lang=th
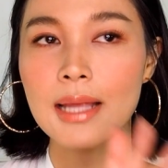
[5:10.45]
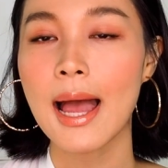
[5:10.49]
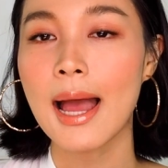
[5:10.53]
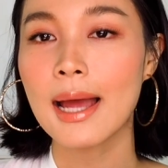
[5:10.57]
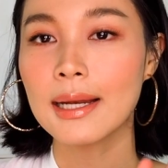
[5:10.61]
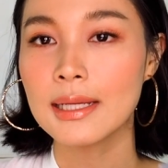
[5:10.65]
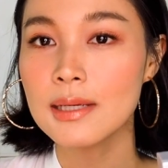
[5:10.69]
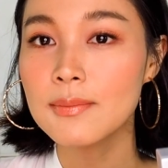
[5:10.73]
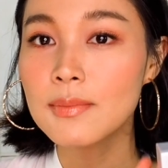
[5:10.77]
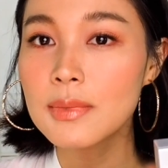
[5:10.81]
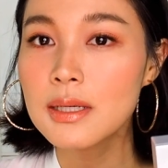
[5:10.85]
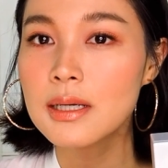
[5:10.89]

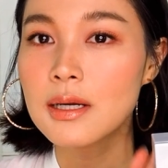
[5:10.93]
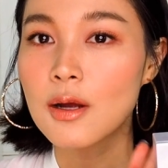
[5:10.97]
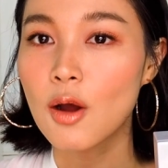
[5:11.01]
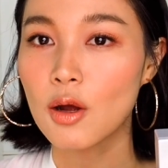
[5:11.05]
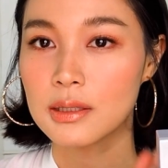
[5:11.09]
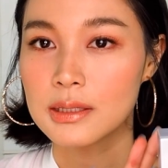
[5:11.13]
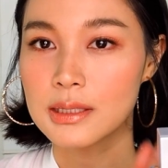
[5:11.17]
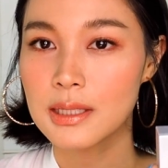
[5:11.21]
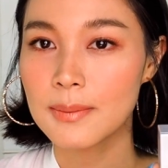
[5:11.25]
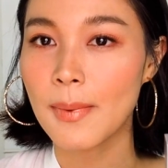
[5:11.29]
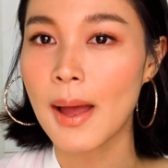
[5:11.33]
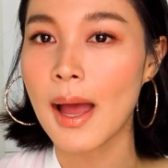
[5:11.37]
ทาที่มือ
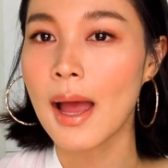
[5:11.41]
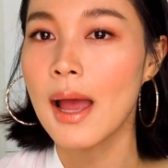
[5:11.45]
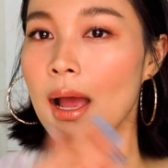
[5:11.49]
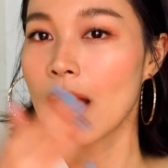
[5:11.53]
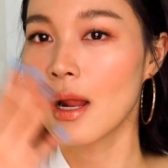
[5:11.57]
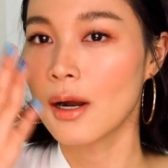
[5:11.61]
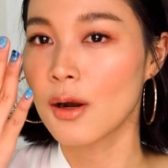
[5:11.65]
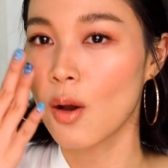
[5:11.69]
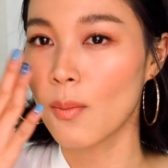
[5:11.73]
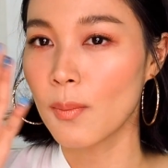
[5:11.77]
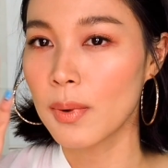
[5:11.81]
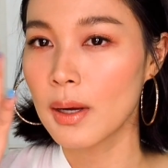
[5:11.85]
ก่อนใช่ปะ
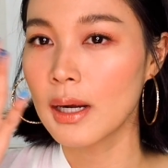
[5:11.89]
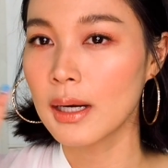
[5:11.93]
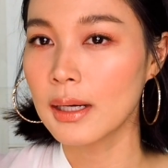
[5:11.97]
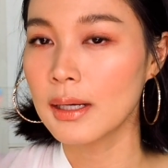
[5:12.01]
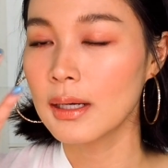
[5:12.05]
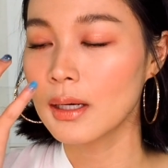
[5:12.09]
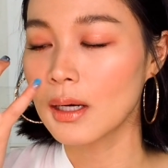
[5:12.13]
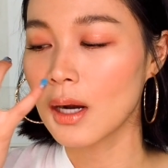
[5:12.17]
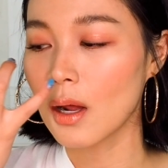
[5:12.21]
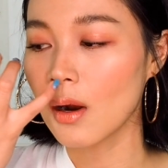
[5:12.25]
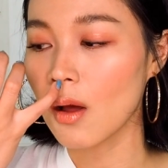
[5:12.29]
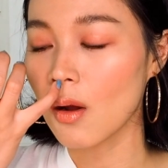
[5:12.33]
รองพื้น
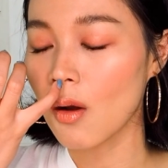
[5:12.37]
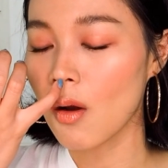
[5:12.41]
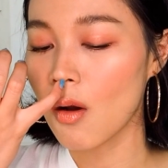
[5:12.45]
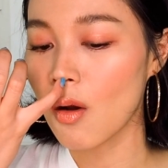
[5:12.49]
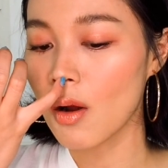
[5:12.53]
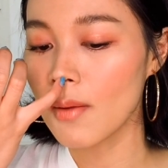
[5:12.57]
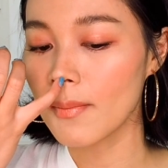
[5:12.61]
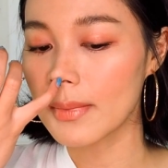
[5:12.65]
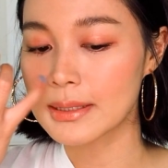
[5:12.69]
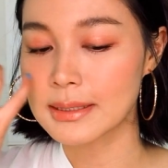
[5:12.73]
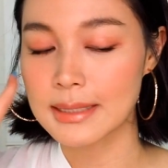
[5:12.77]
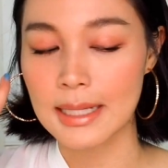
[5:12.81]
แล้วเราก็
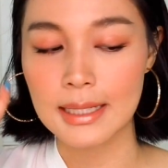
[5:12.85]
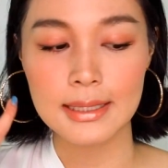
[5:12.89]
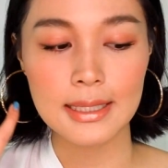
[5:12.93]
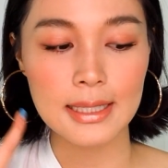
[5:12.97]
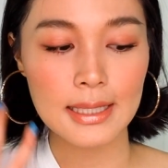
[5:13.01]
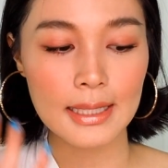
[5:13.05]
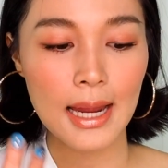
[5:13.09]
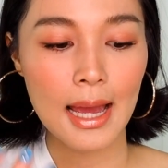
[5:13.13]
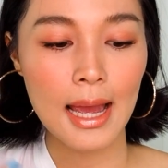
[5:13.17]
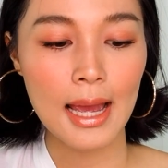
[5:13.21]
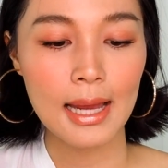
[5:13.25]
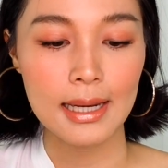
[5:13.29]
ค่อยมาเซ็ต
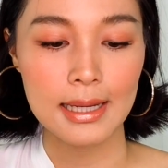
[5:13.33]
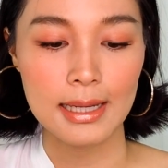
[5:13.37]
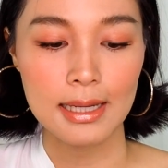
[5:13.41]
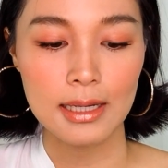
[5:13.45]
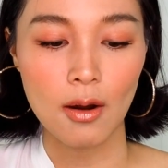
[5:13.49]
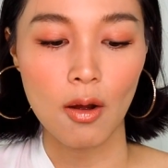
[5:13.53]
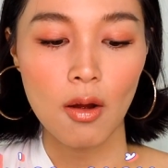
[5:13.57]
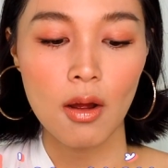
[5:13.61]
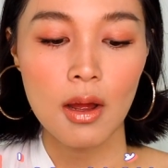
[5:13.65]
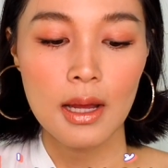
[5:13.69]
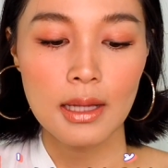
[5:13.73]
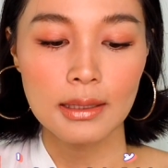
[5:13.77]
ที่หน้าอะไรอย่าง
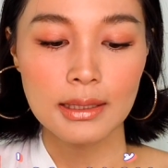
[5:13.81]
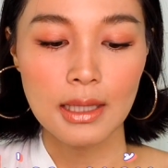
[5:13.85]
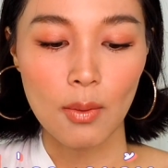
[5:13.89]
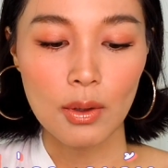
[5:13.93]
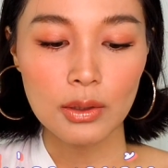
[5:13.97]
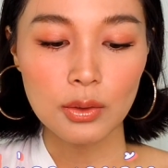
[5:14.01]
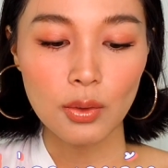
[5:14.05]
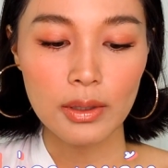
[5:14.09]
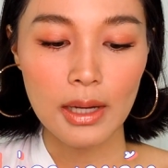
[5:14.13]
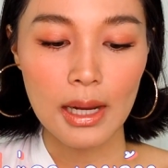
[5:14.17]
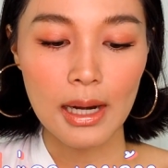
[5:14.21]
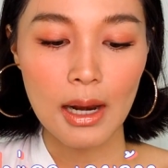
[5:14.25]
นี้เนาะแต่
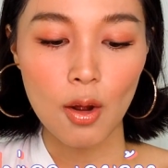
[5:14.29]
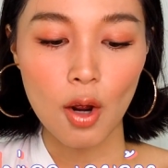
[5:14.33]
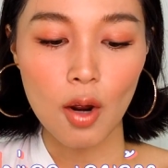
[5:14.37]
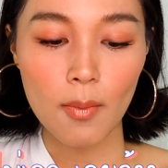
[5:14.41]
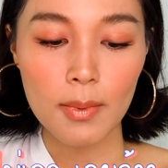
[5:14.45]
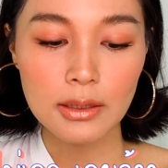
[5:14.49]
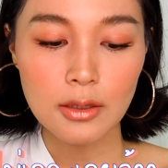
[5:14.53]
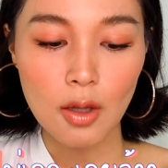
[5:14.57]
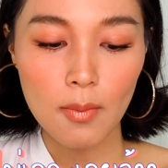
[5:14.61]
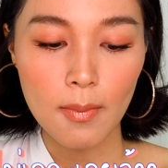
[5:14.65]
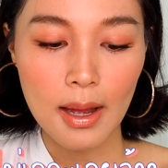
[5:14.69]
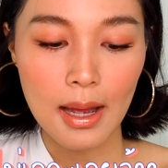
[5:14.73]
ว่าตัวนี้เรา
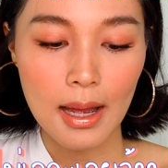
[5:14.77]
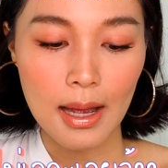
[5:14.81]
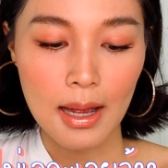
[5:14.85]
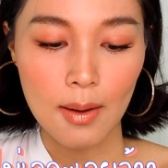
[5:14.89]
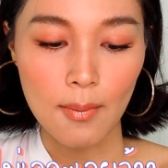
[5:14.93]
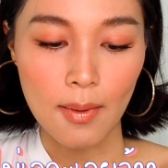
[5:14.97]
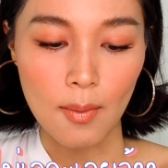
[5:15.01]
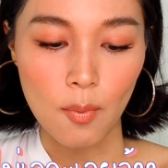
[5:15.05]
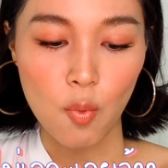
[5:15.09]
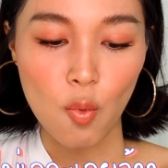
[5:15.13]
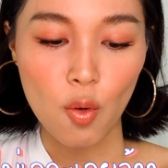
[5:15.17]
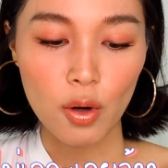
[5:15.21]
ก็ไม่ต้องมา
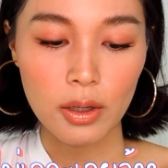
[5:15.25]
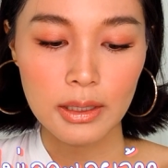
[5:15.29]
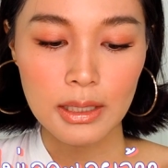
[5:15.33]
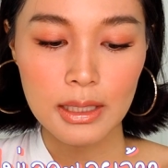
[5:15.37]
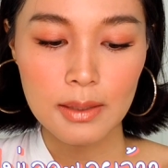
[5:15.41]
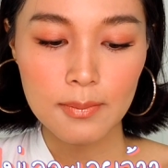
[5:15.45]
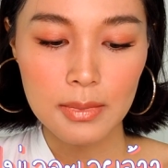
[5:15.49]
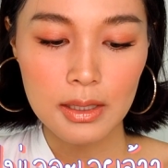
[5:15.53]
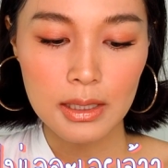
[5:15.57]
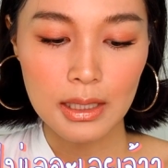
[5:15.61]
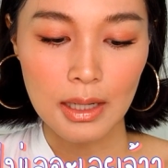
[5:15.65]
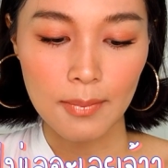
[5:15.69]
แบบวน
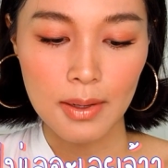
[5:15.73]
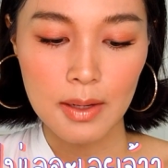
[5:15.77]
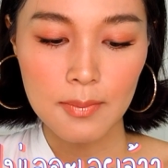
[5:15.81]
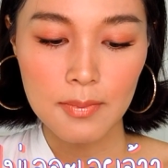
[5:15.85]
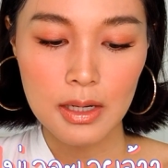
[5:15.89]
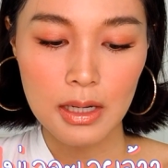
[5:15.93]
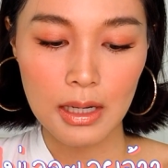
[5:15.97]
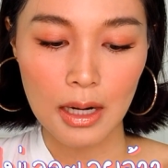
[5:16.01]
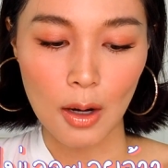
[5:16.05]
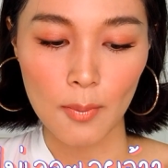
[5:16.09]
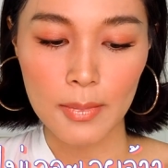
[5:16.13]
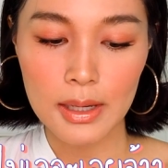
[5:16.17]
ที่มือทำให้
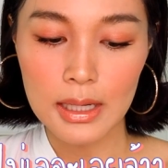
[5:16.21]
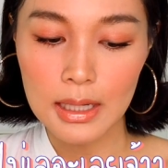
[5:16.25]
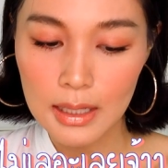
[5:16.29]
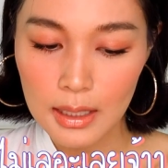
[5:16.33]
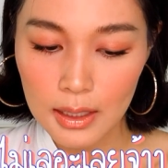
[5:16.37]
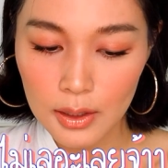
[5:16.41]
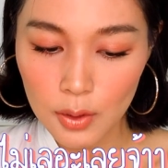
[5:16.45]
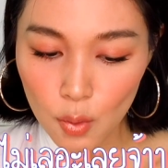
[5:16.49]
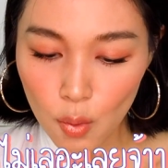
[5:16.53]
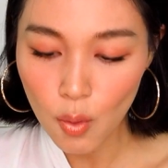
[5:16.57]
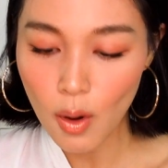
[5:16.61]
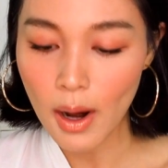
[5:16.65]
มือเราไม่
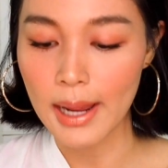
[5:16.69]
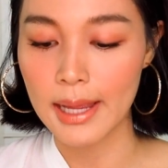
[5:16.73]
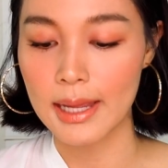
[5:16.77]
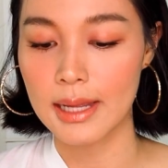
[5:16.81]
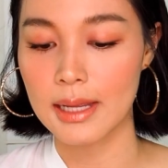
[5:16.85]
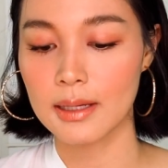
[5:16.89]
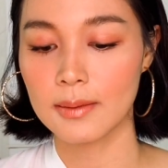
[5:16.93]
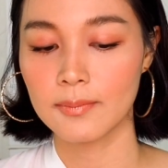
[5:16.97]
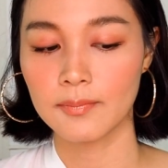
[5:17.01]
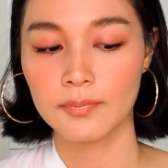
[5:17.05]
เลอะด้วย